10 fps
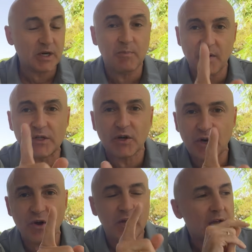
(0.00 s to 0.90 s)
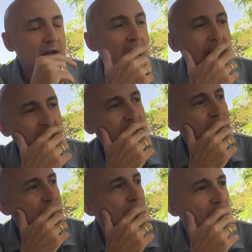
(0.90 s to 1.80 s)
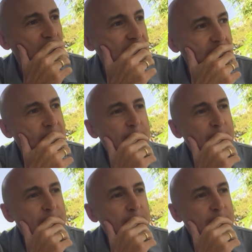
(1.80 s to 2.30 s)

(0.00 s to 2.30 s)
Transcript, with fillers: Por cierto, quiero agradeceros una cosa.